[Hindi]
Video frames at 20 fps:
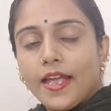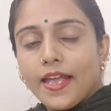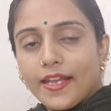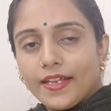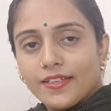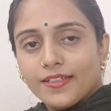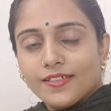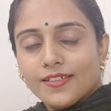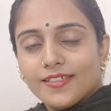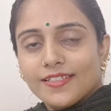
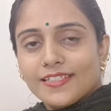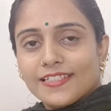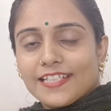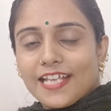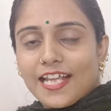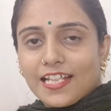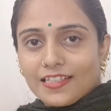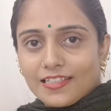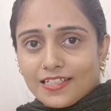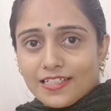एंड
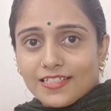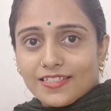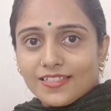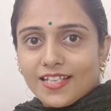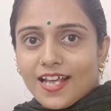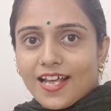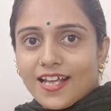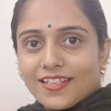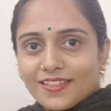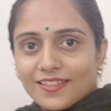साथ ही
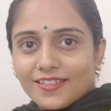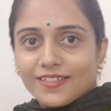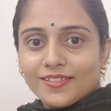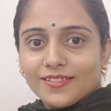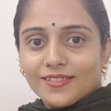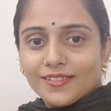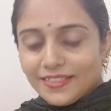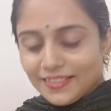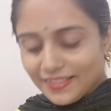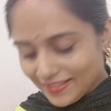साथ
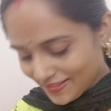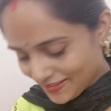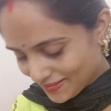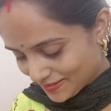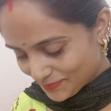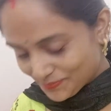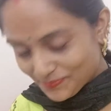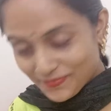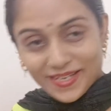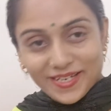
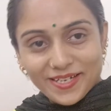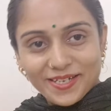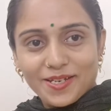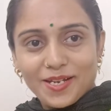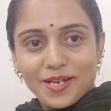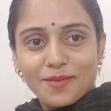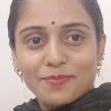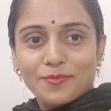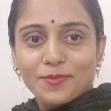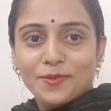मैंने
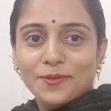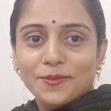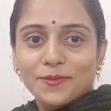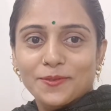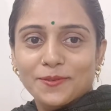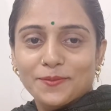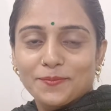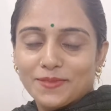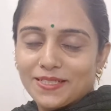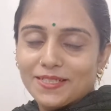आपको
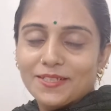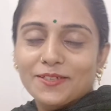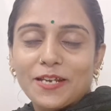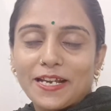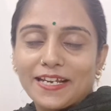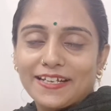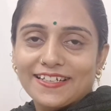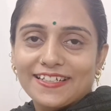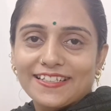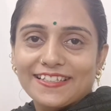मतलब
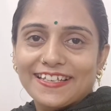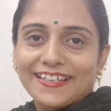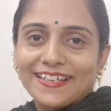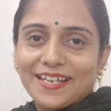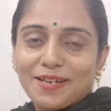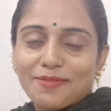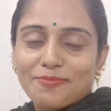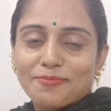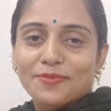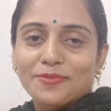टाइटल देख के
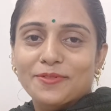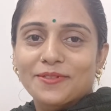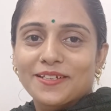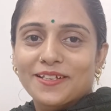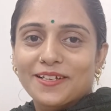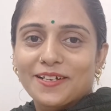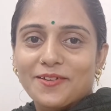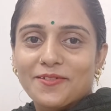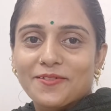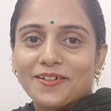आपको
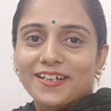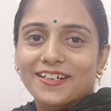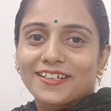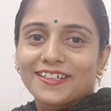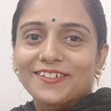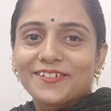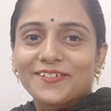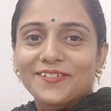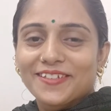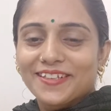लगा होगा कि
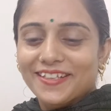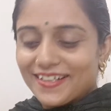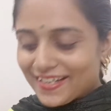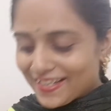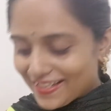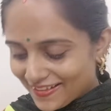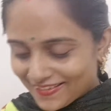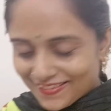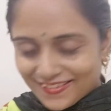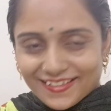डॉलर है
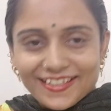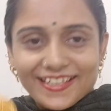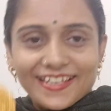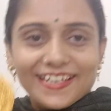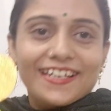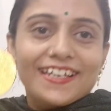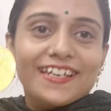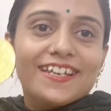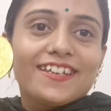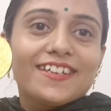तो
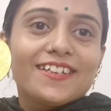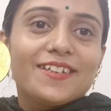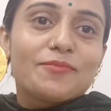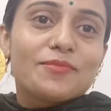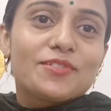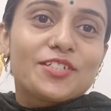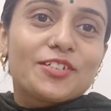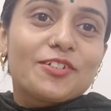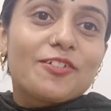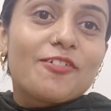देखिए ये
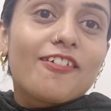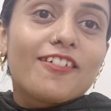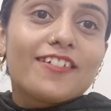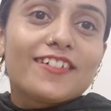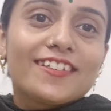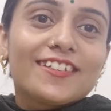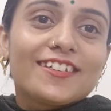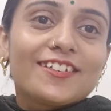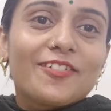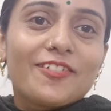मुझे गोल्ड
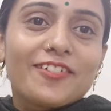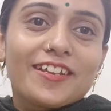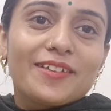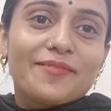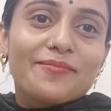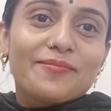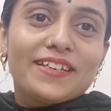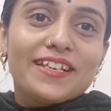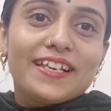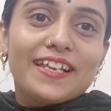डॉलर
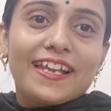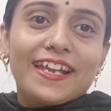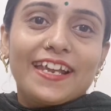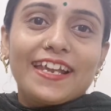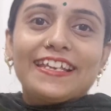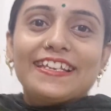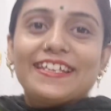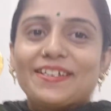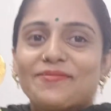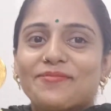मिले हैं
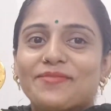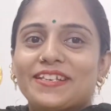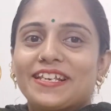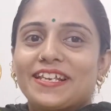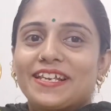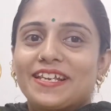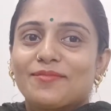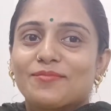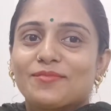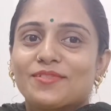ये मिले
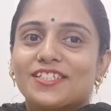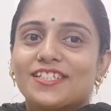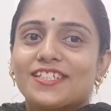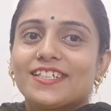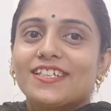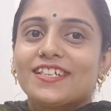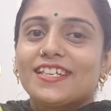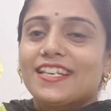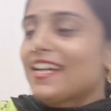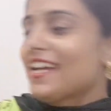हैं मुझे
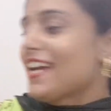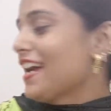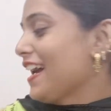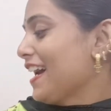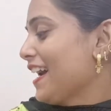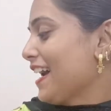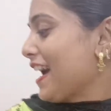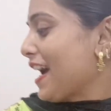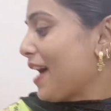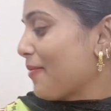
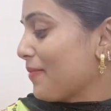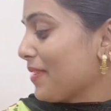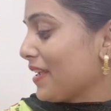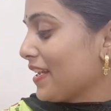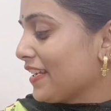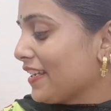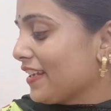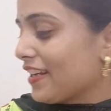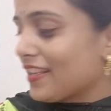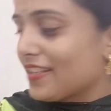
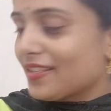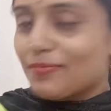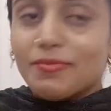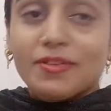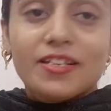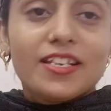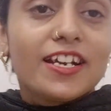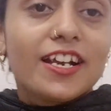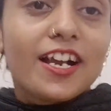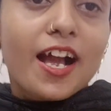अमेरिका इस पर
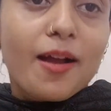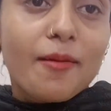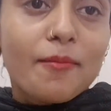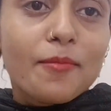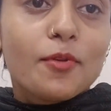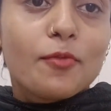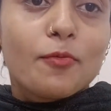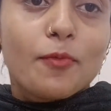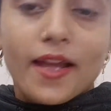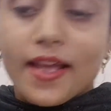लिखा भी
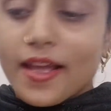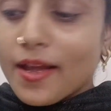हुआ है